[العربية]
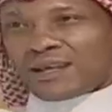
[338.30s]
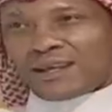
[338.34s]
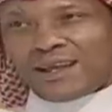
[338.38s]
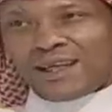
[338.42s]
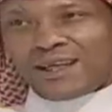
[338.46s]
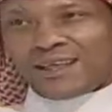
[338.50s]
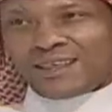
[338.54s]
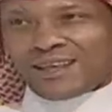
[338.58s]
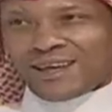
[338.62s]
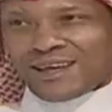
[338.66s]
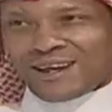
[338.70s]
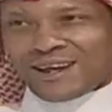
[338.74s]
لا
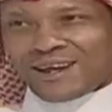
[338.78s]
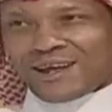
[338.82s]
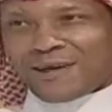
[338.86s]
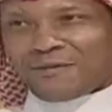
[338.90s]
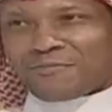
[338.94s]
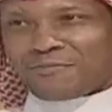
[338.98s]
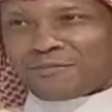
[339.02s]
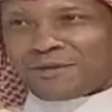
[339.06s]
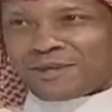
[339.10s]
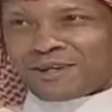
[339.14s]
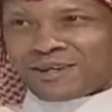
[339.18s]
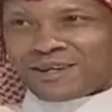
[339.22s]
لحظه خل
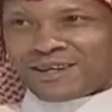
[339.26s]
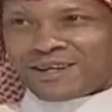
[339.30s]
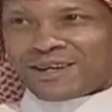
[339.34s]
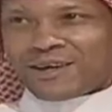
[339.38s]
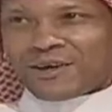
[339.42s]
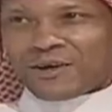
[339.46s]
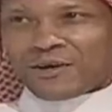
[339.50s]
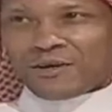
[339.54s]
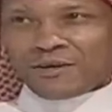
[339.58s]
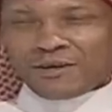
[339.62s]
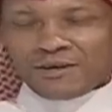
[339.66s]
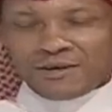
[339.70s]
اكمل
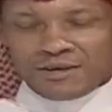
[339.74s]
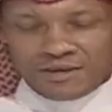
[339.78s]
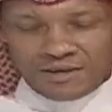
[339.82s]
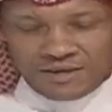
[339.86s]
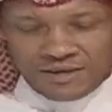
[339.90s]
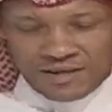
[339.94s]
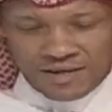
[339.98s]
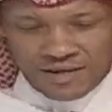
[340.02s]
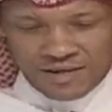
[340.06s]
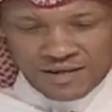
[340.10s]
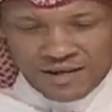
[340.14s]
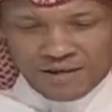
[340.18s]
ايوه
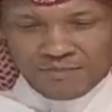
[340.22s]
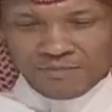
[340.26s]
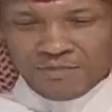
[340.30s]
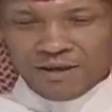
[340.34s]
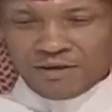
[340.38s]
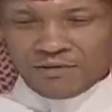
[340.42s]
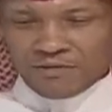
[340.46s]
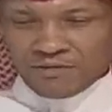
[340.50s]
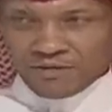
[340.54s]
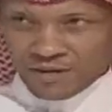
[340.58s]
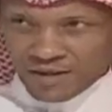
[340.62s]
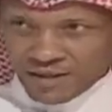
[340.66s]
يعني كل
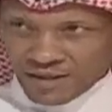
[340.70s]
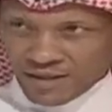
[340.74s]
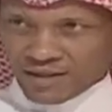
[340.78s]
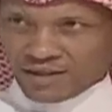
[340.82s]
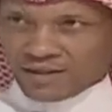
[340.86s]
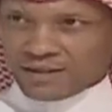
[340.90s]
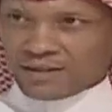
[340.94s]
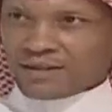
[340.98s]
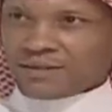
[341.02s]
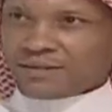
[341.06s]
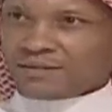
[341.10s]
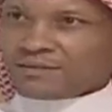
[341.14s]
ما اقول كذا
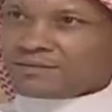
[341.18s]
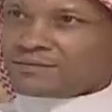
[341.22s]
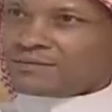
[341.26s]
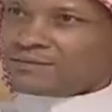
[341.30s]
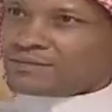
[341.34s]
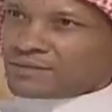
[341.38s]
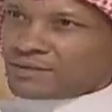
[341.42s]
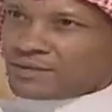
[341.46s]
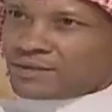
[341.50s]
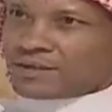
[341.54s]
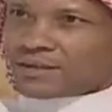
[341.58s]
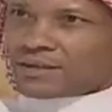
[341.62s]
الحين
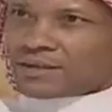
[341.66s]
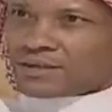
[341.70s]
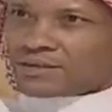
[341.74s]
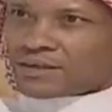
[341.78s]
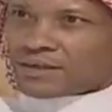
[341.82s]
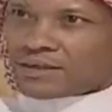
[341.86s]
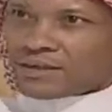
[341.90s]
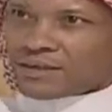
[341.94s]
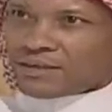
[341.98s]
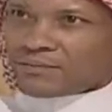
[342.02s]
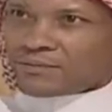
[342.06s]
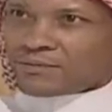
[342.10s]
يطق
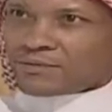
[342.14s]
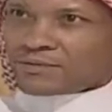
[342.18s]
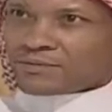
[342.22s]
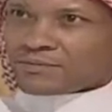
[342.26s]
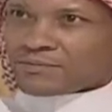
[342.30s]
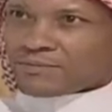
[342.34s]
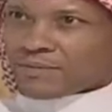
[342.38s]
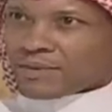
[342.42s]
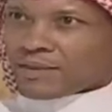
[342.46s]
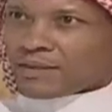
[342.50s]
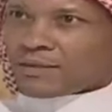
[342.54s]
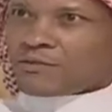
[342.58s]
صدري منه
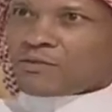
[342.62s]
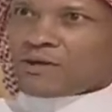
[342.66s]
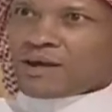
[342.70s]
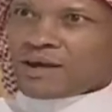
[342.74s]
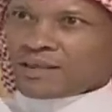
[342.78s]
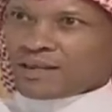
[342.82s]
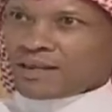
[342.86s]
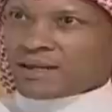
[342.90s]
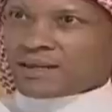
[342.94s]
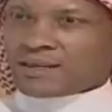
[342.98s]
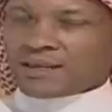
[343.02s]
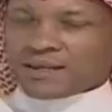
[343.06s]

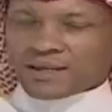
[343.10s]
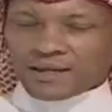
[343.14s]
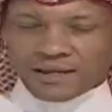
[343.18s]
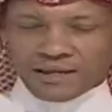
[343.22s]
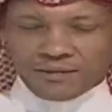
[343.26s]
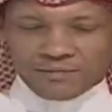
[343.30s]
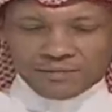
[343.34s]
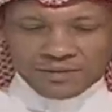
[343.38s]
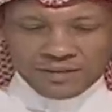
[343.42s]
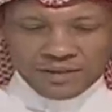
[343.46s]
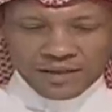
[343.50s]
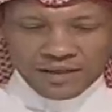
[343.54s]
وهذه اللي
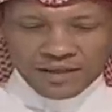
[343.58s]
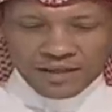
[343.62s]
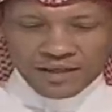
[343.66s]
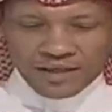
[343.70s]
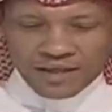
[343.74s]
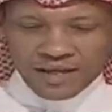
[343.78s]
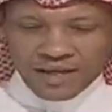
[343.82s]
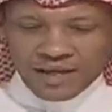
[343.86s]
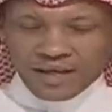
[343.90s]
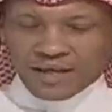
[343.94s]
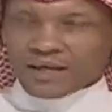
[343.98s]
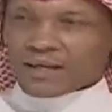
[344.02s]
اتذكرها من صراحه
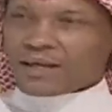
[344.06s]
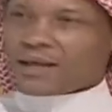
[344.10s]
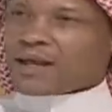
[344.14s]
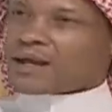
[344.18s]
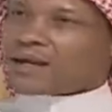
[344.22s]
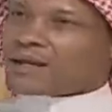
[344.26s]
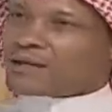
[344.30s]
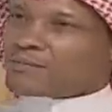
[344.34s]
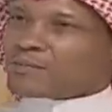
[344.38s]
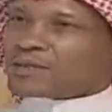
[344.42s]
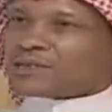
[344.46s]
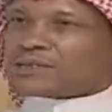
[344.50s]

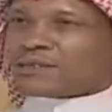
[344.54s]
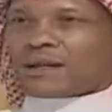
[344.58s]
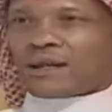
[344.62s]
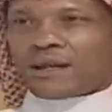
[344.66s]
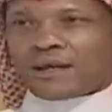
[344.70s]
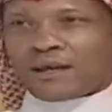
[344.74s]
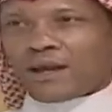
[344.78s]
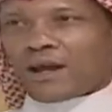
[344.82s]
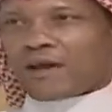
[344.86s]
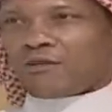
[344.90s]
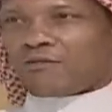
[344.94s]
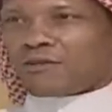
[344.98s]
لكن بس
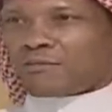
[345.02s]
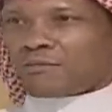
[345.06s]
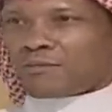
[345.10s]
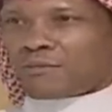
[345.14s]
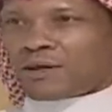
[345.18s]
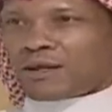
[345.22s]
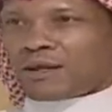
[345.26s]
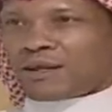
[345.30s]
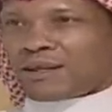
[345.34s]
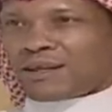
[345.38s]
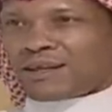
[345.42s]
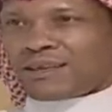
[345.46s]
طلعناه في
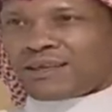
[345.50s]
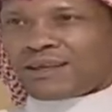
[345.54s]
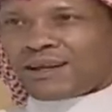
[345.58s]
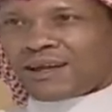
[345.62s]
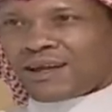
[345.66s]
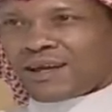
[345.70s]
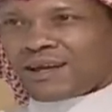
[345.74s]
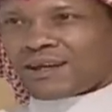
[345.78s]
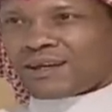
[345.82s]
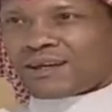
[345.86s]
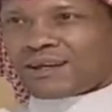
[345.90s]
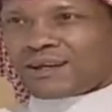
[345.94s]
المباراه خذينا
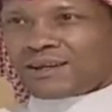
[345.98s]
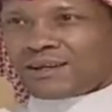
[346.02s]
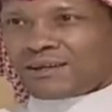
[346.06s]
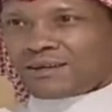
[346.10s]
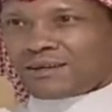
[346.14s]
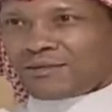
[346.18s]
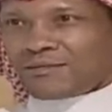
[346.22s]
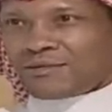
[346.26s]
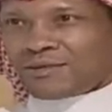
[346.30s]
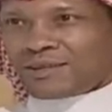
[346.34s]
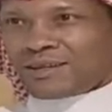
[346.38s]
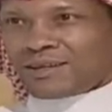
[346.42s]
حقنا
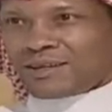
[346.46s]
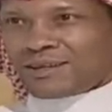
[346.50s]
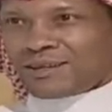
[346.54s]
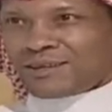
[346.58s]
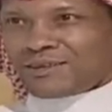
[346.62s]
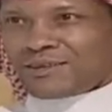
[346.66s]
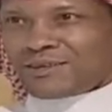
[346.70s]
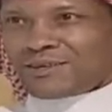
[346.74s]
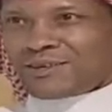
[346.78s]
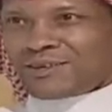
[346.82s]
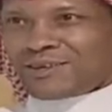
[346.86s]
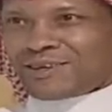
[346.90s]
احنا في دينا
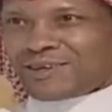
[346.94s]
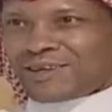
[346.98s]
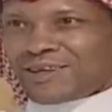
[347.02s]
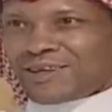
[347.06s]
اه انت